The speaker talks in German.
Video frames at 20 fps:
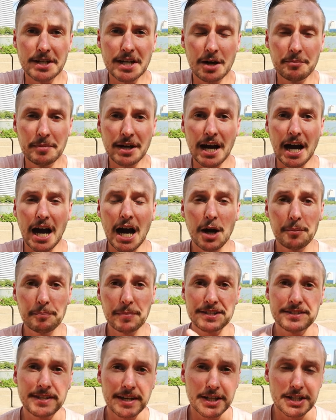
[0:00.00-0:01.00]
die Kamera A
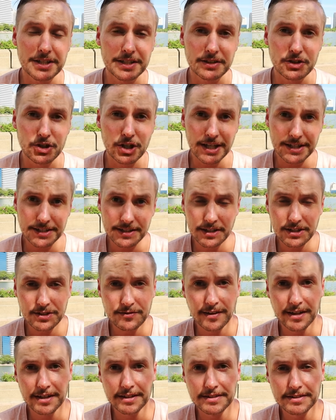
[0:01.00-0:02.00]
besser ist in schlechten
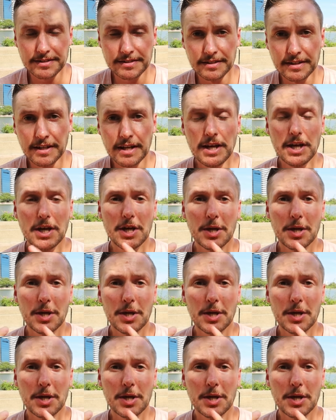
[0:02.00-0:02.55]
Lichtverhältnissen,